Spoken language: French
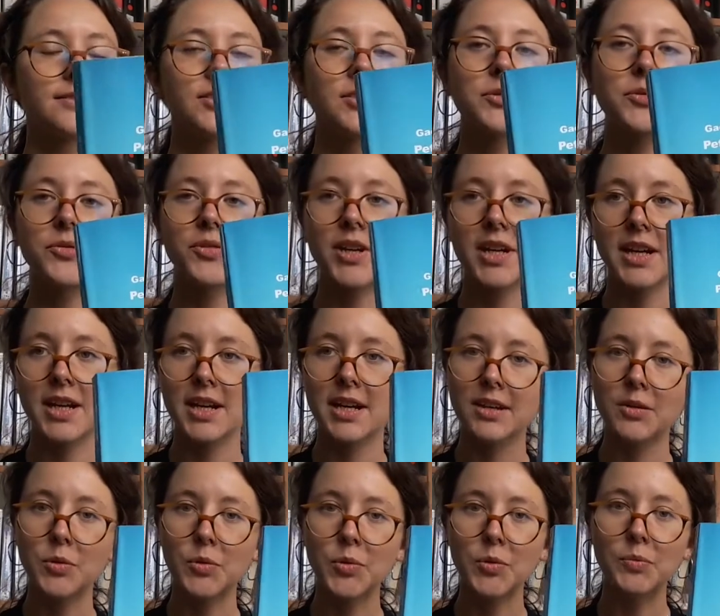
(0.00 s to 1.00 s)
Donc voilà
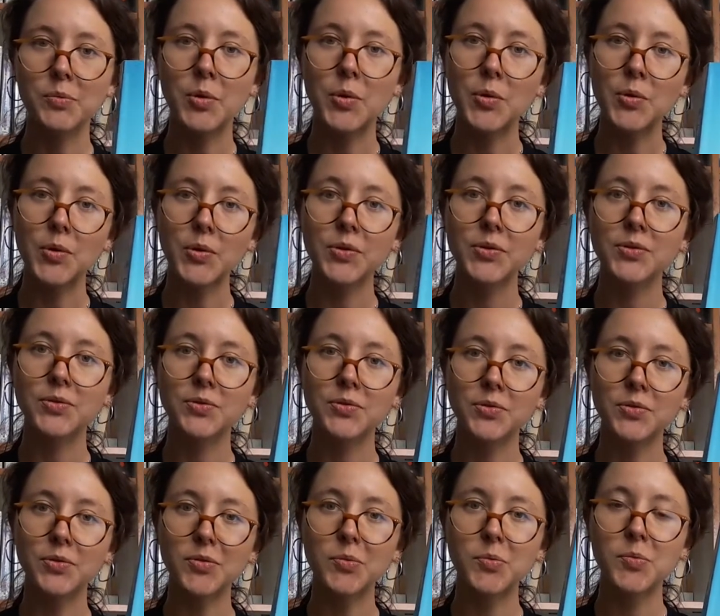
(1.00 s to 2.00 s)
le prologue
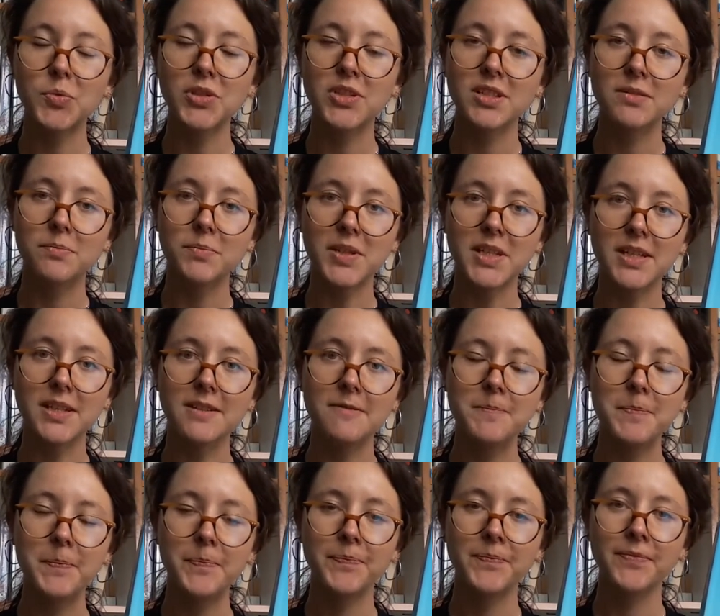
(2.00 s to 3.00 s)
de Petit Pays,
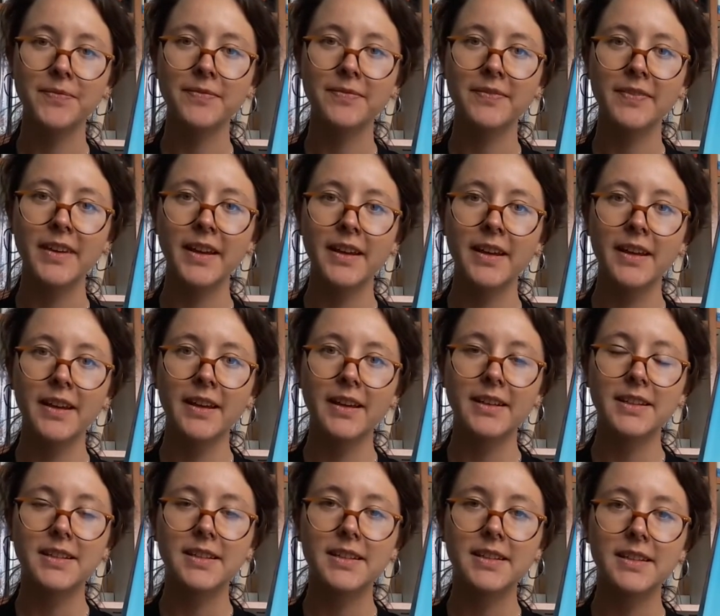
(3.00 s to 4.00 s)

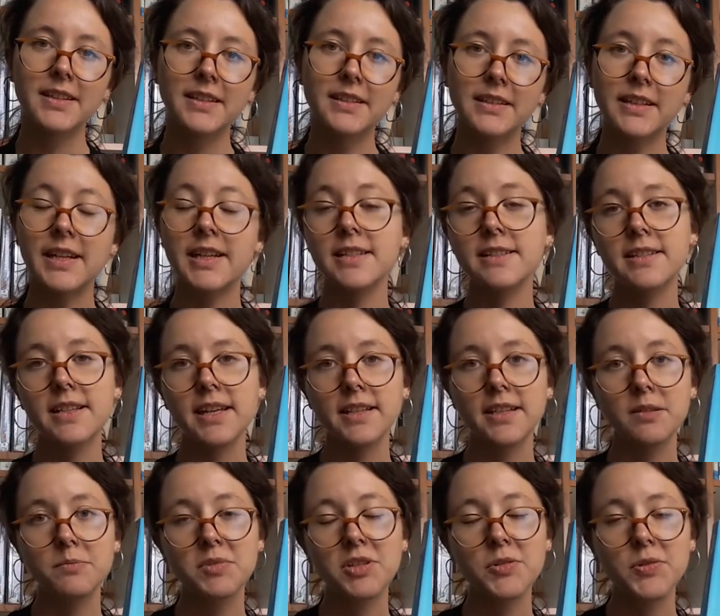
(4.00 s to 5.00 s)
qui a été
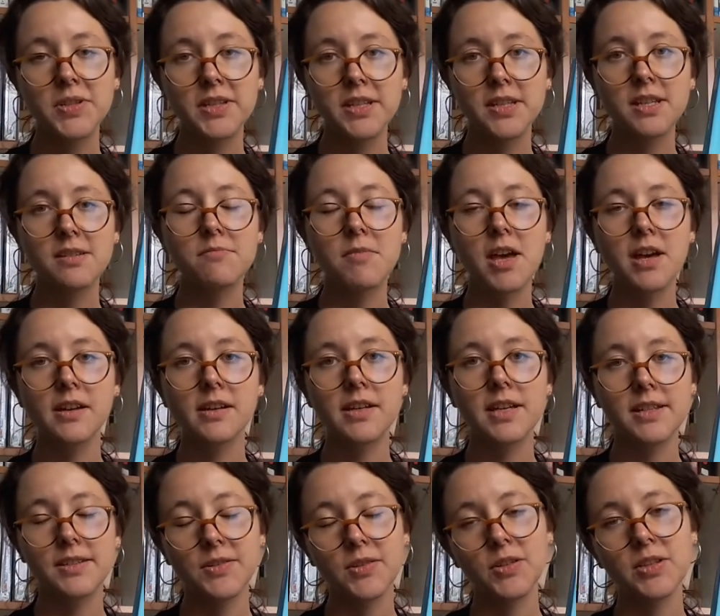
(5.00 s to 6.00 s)
adapté au cinéma et
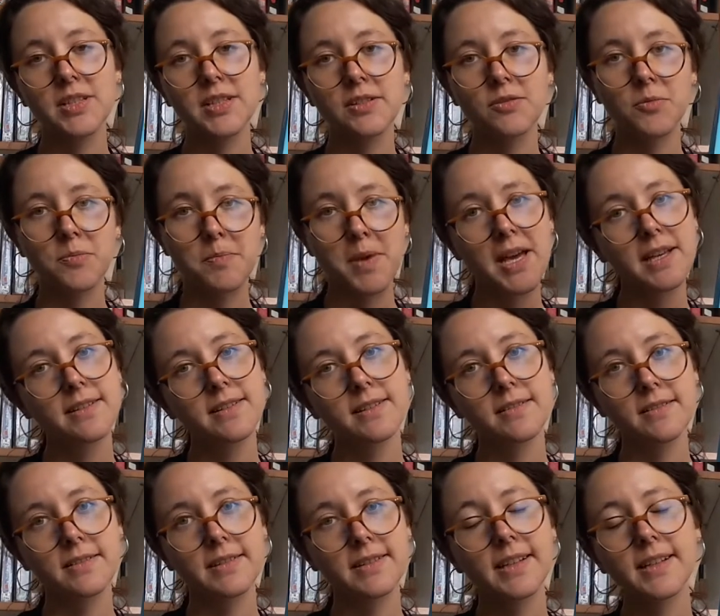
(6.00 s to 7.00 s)
est sorti en mars
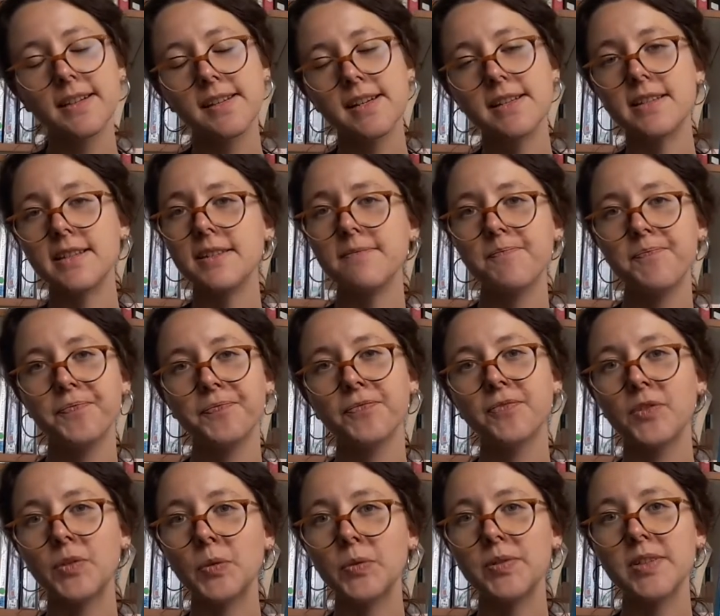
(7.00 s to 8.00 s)
cette année.
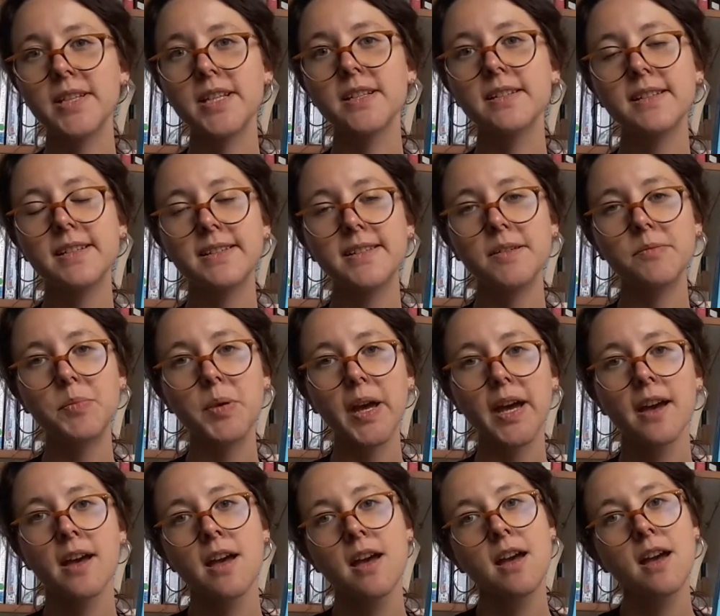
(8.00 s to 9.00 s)
Donc n'hésitez pas
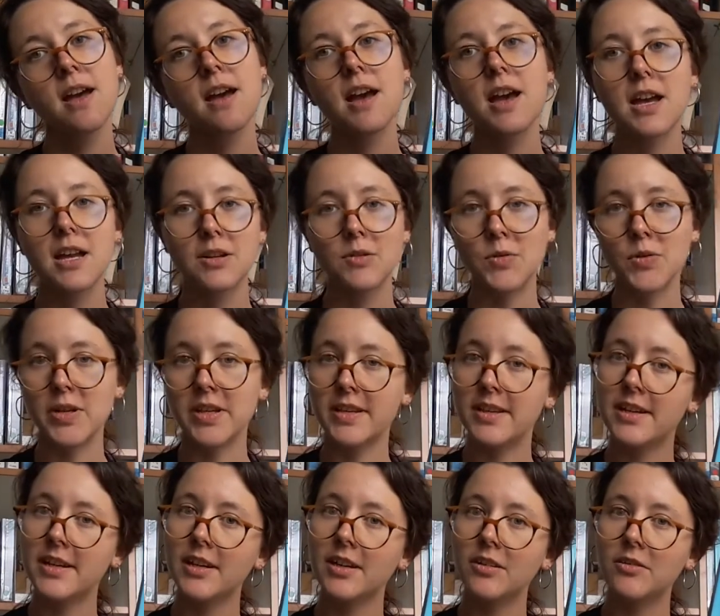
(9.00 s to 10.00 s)
à le
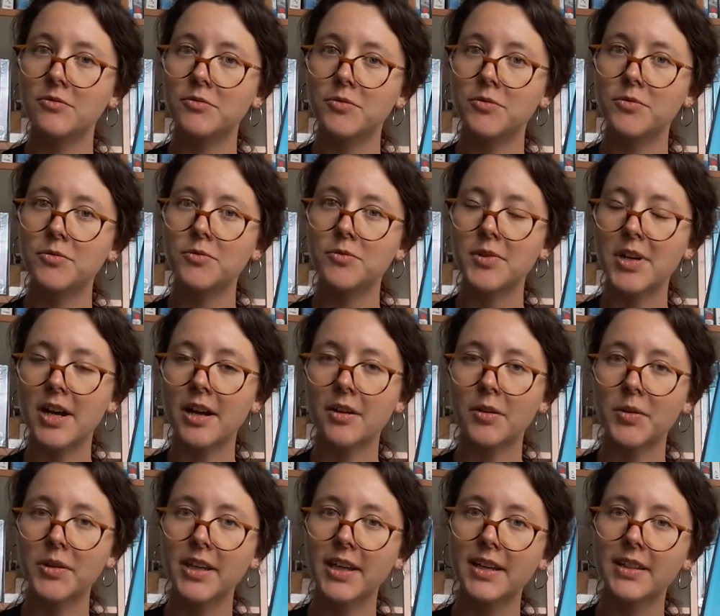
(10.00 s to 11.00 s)
lire ou à
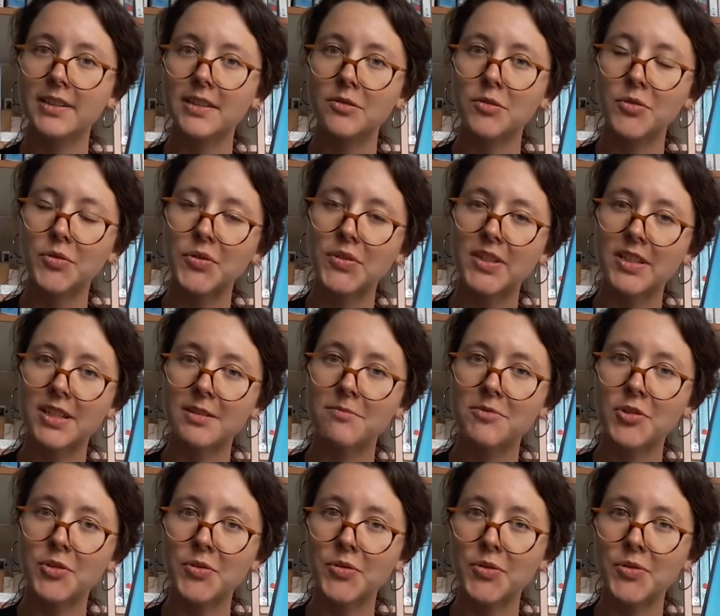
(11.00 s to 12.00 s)
regarder le film,
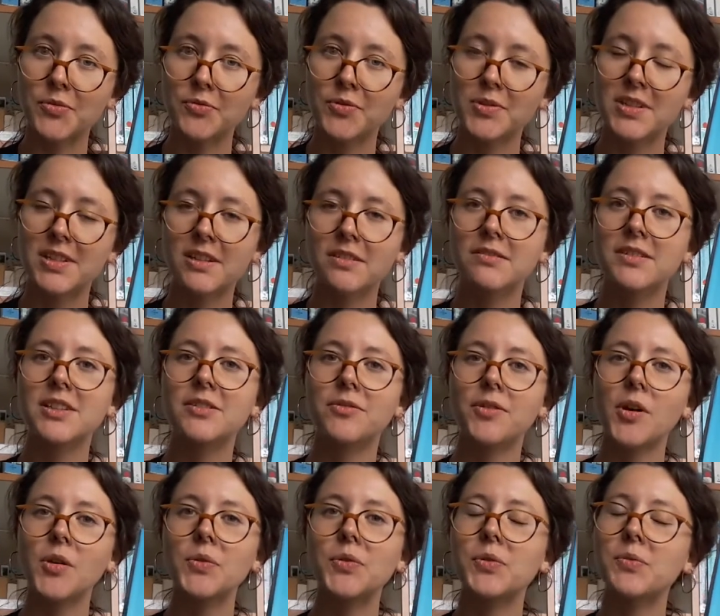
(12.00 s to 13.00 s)
je vous y invite
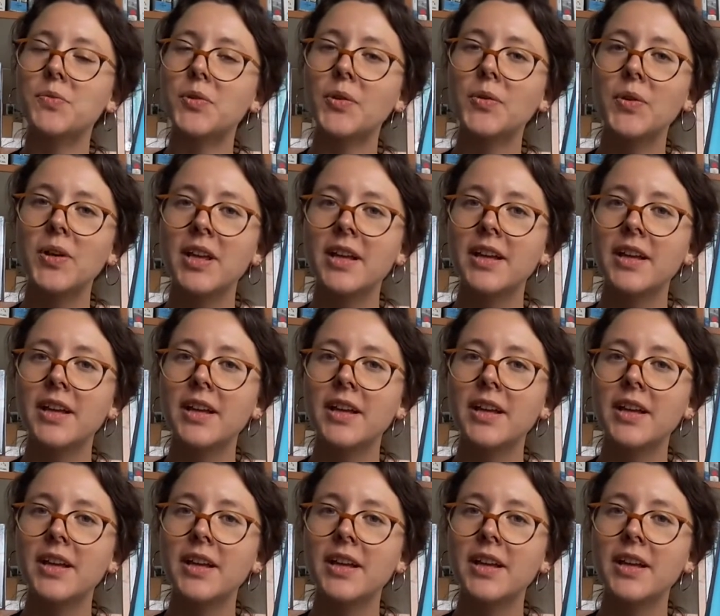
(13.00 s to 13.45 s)
fortement.